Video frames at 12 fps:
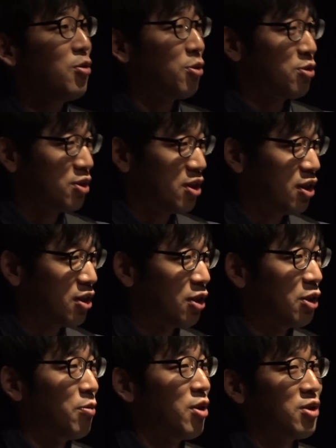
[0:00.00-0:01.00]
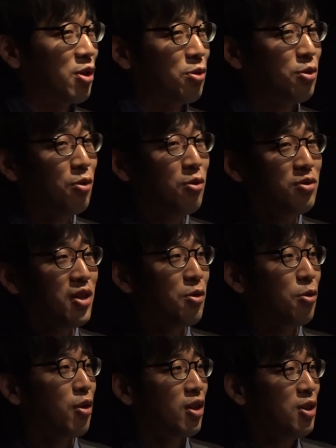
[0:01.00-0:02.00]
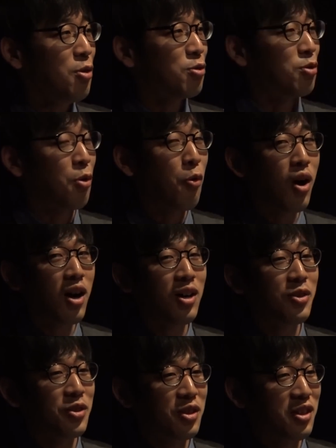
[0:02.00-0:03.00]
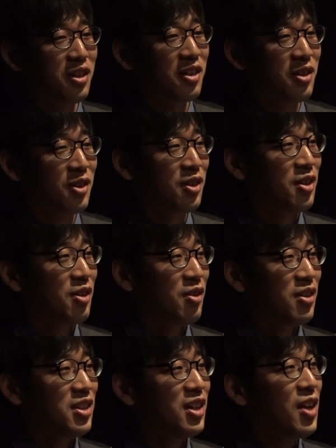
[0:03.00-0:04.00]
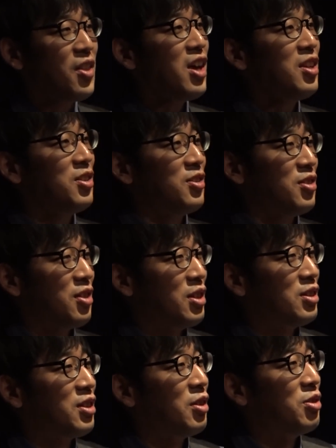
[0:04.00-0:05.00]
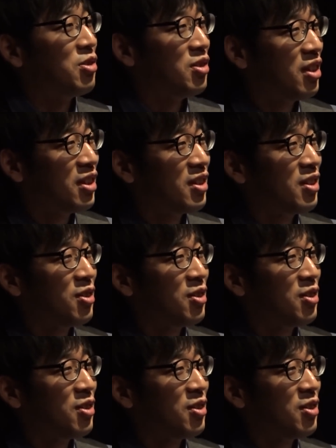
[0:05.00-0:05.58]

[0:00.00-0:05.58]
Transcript: の子連れてきたと言いましたけどその女の子がひどく怖がって行かないって言ったんですね。